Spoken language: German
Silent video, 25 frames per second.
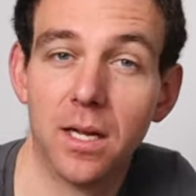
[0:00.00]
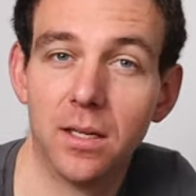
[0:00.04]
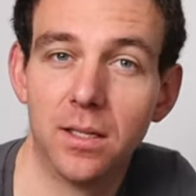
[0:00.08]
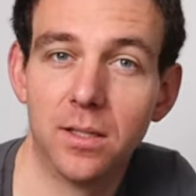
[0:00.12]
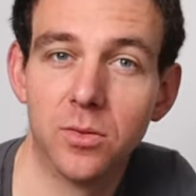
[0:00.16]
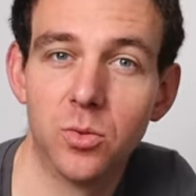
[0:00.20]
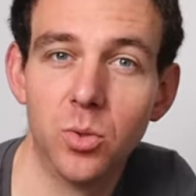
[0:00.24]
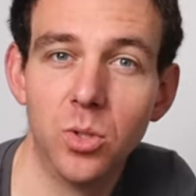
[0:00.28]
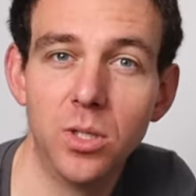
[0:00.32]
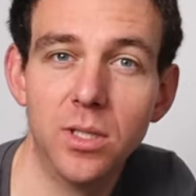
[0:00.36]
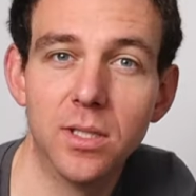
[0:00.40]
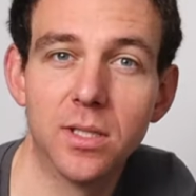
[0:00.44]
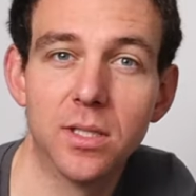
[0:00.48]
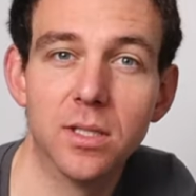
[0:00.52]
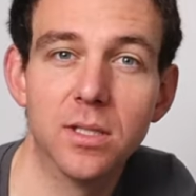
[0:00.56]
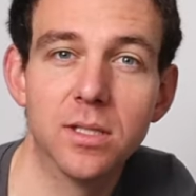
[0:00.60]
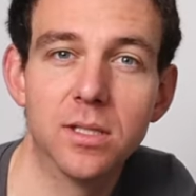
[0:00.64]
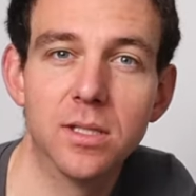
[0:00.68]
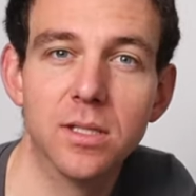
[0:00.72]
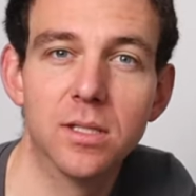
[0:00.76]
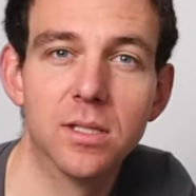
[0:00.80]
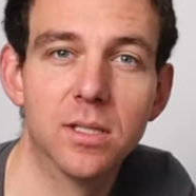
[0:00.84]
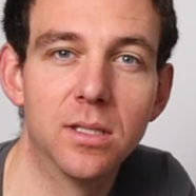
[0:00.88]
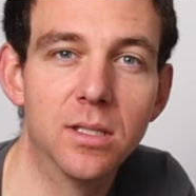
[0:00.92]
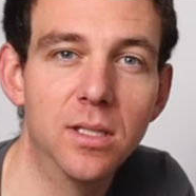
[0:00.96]
Natürlich ist
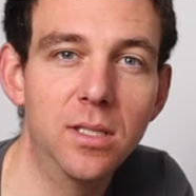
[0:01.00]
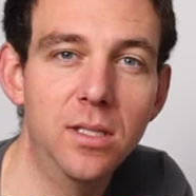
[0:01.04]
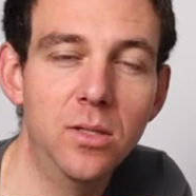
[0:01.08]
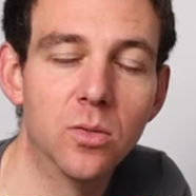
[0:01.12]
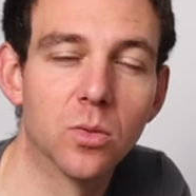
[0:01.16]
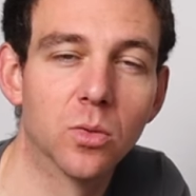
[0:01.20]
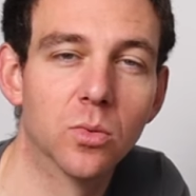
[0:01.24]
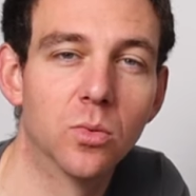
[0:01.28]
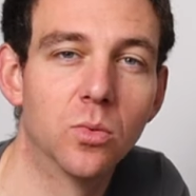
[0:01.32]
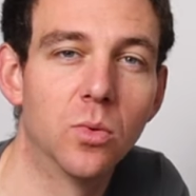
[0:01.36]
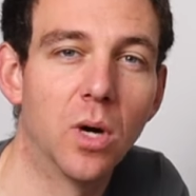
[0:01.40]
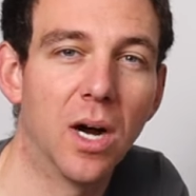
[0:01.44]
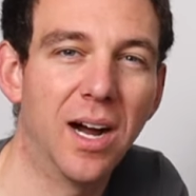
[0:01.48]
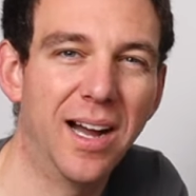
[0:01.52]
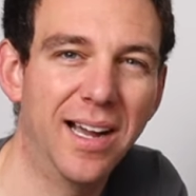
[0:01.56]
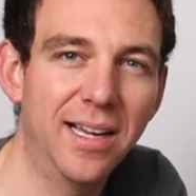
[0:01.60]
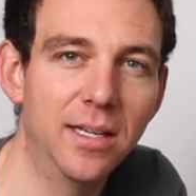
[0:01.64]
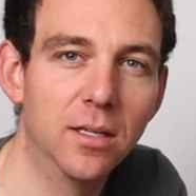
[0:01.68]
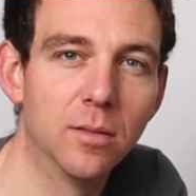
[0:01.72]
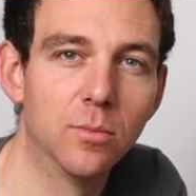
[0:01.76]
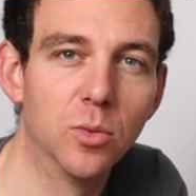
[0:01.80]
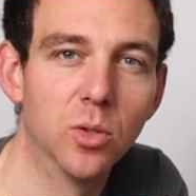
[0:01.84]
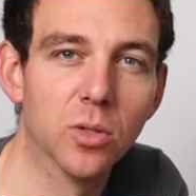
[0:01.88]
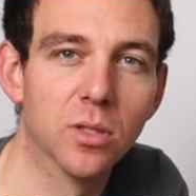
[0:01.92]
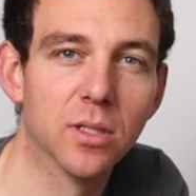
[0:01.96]
diese Dichtung nur
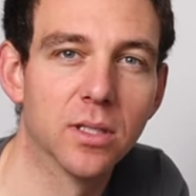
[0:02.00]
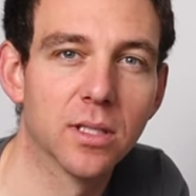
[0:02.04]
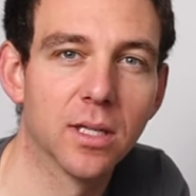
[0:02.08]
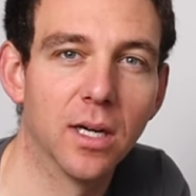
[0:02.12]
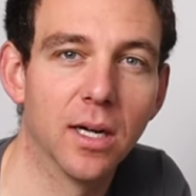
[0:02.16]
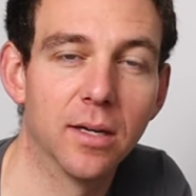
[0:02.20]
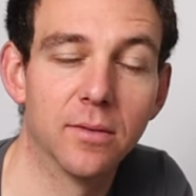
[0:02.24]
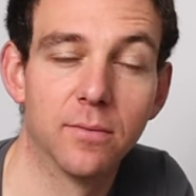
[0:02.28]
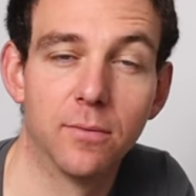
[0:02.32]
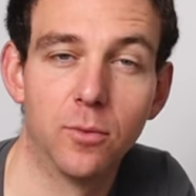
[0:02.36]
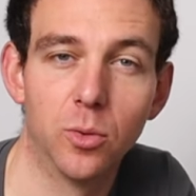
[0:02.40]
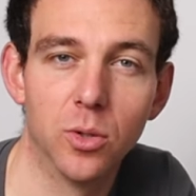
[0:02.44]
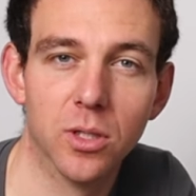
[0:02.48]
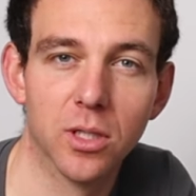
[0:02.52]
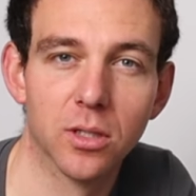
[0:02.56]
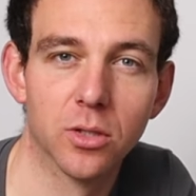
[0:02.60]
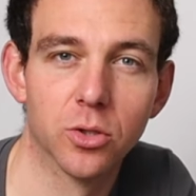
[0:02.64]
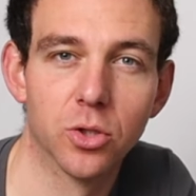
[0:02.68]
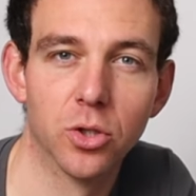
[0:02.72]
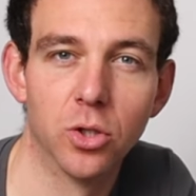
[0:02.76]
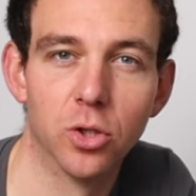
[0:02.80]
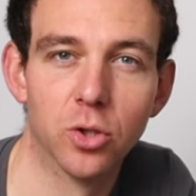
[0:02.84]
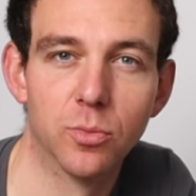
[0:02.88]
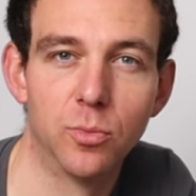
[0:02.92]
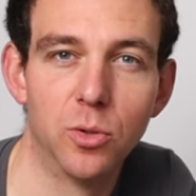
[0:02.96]
eine Möglichkeit, wo der
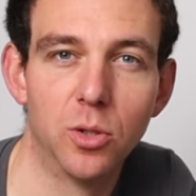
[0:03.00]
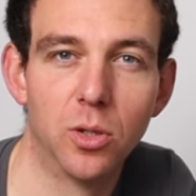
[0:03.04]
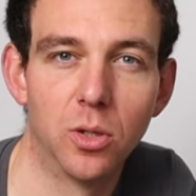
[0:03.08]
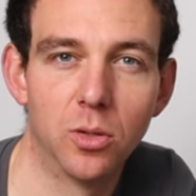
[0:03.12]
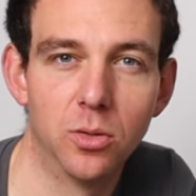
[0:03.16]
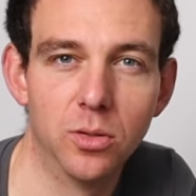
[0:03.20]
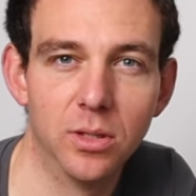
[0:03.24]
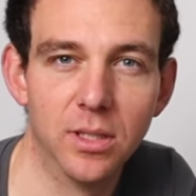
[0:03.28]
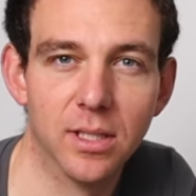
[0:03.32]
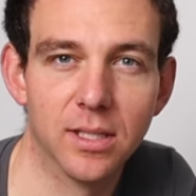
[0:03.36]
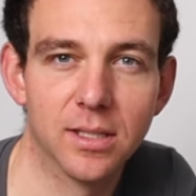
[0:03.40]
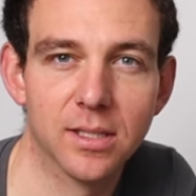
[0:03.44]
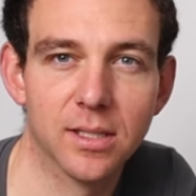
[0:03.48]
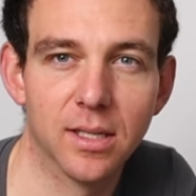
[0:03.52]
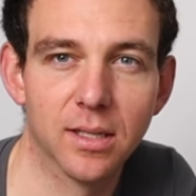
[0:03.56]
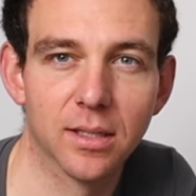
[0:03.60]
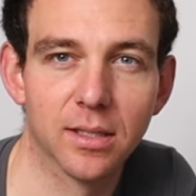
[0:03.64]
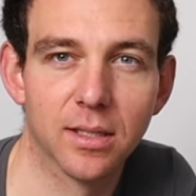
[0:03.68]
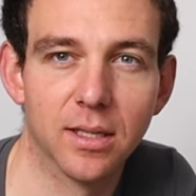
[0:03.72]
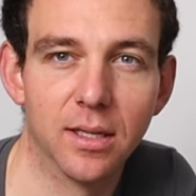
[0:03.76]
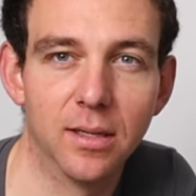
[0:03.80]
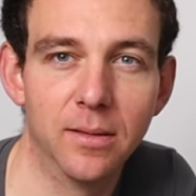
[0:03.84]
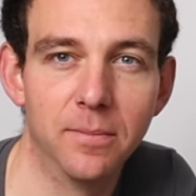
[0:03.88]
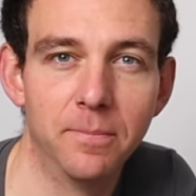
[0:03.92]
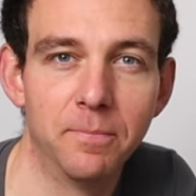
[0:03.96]
Geschirrspüler undicht sein
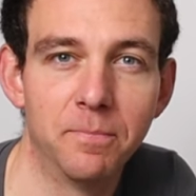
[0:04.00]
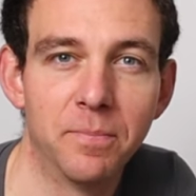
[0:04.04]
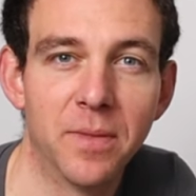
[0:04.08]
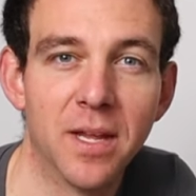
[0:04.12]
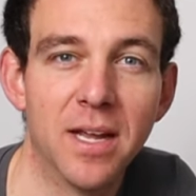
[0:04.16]
kann.